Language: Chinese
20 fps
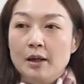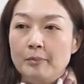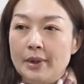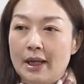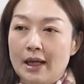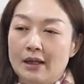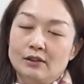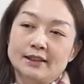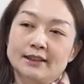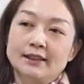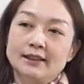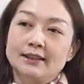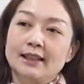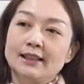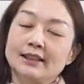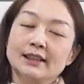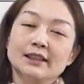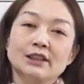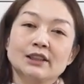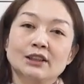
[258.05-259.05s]
表示
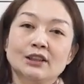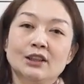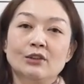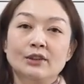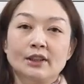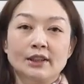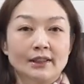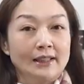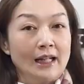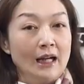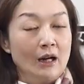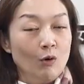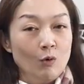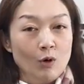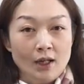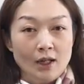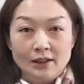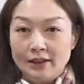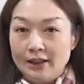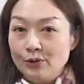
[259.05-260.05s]
在这个时候你的桃
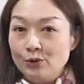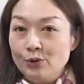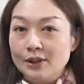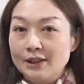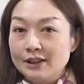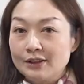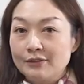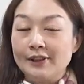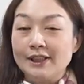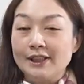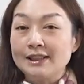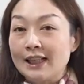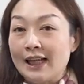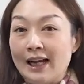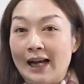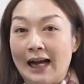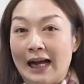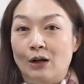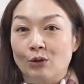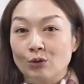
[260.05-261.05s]
花人缘是非
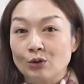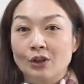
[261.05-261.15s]
常好。